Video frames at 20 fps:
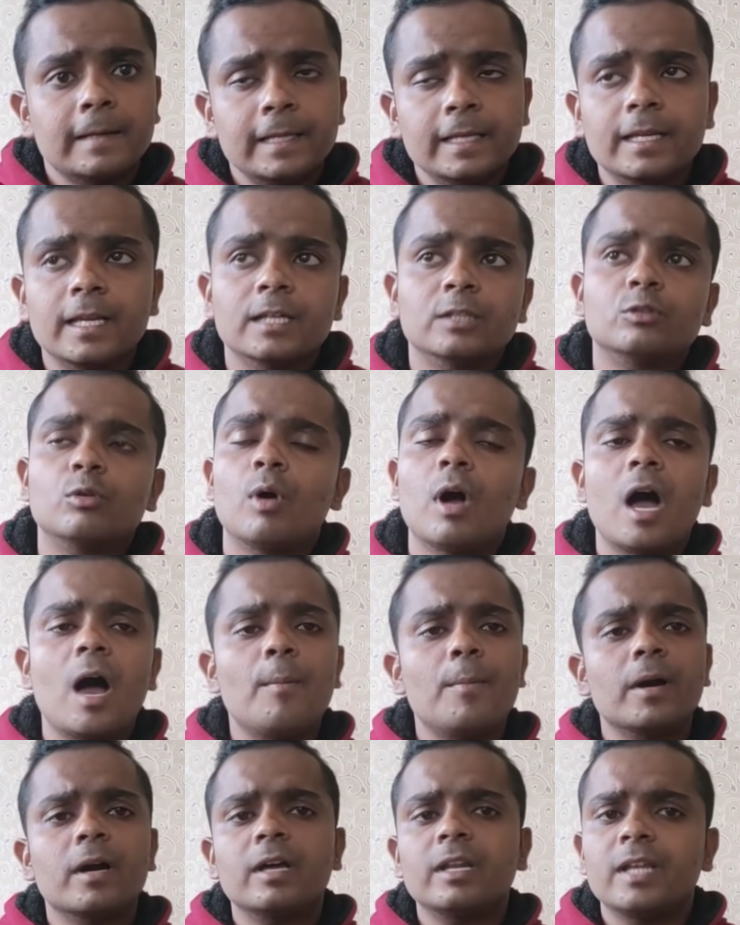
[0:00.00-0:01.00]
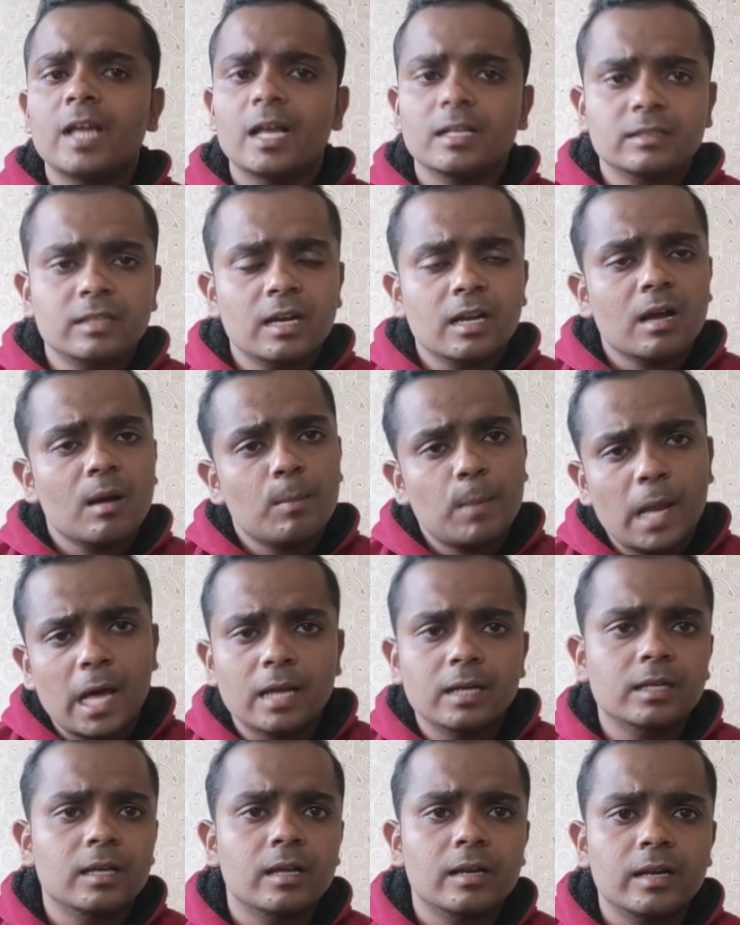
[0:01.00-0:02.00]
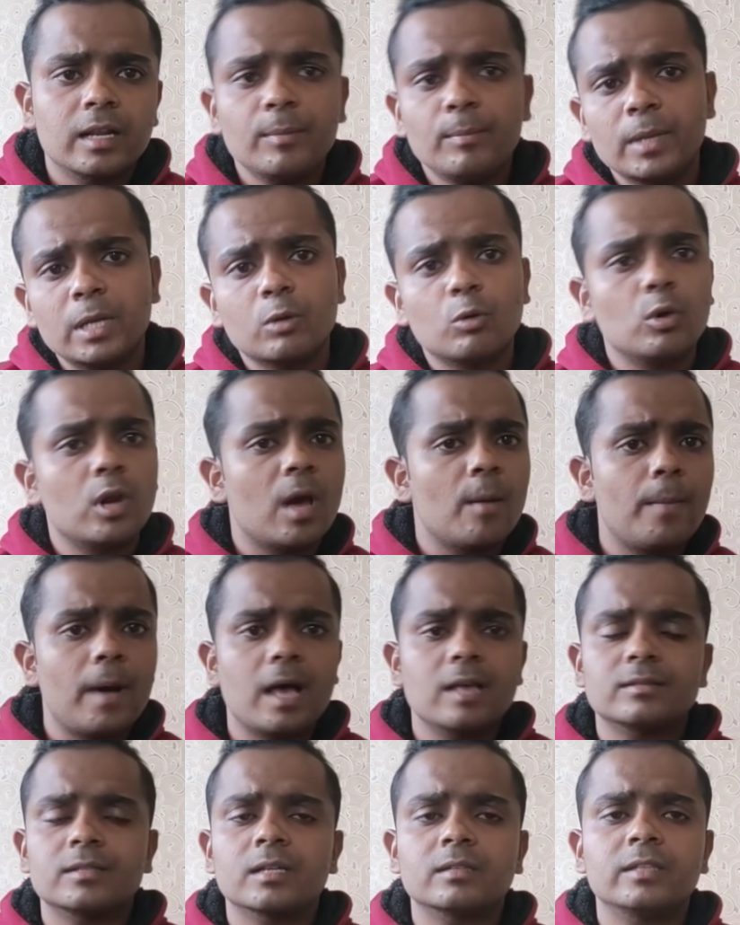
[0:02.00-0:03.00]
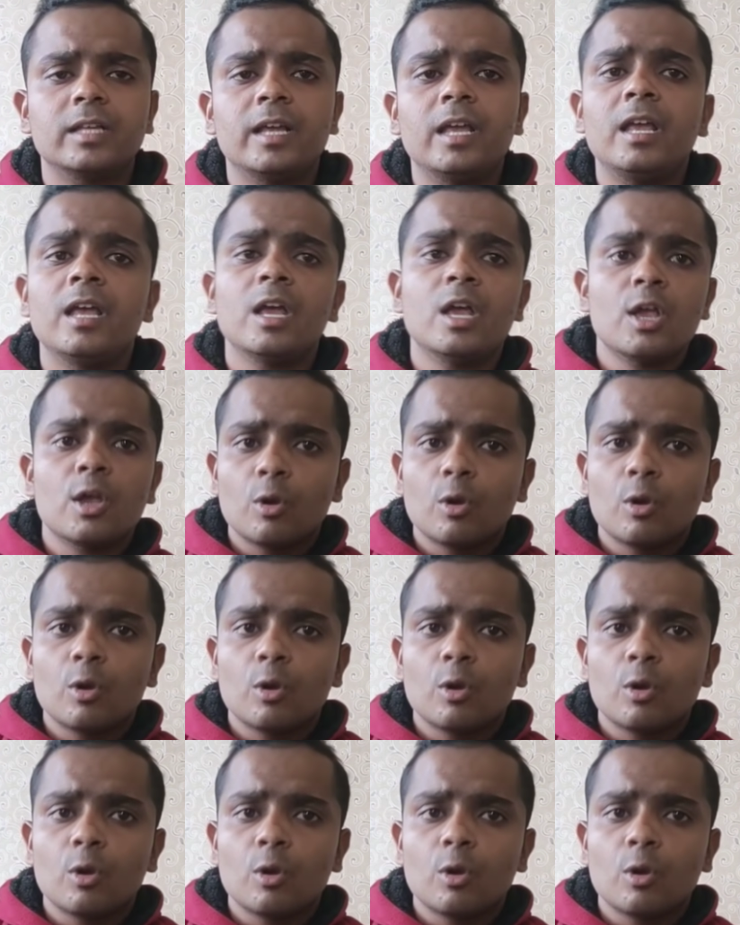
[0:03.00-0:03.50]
ठीक है तो आप अगर यात्रा का प्लान कर रहे हैं बिल्कुल आप आ सकते हैं